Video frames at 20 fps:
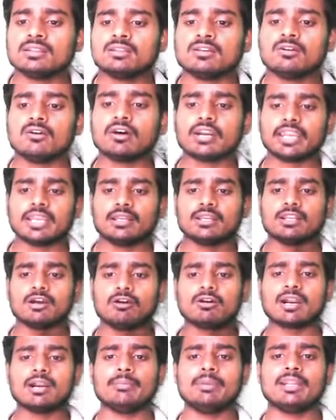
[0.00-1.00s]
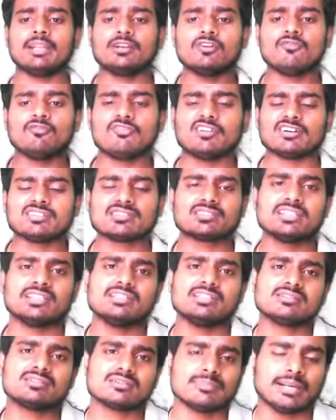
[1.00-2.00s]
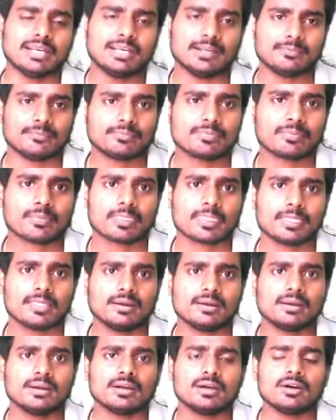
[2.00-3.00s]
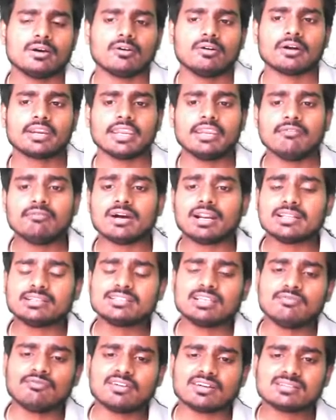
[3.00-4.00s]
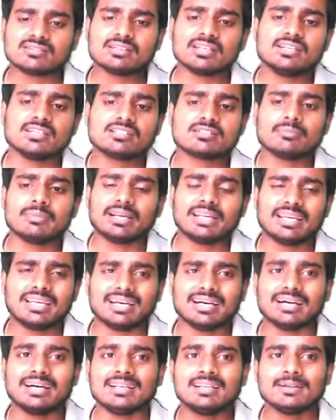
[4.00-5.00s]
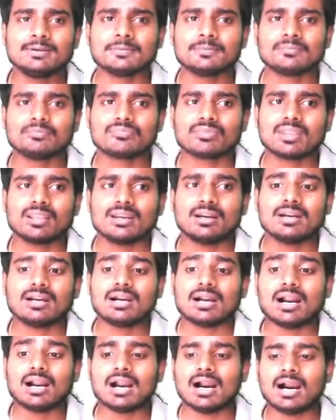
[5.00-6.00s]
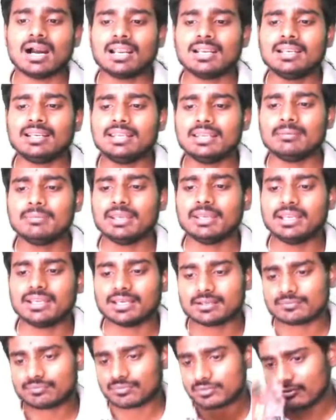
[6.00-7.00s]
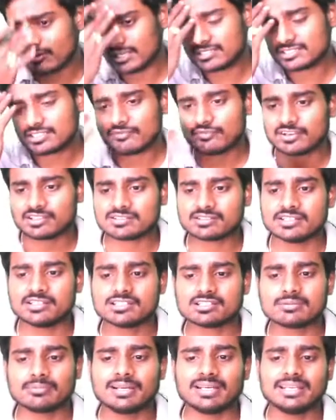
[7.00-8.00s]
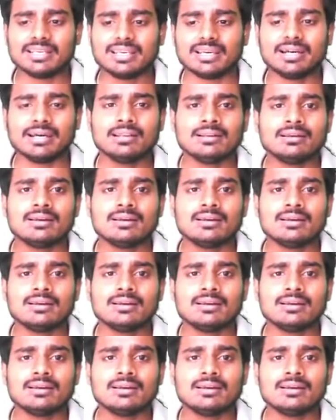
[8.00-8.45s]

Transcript: ఓకే నౌ కమింగ్ టు ఫస్ట్ ఇన్స్ట్రుమెంట్ ఓకే వాట్ ఈస్ ద ఫస్ట్ ఇన్స్ట్రుమెంట్ హియర్ ఆల్టీమీటర్ వాట్ ఈస్ ద ఫస్ట్ ఇన్స్ట్రుమెంట్ హియర్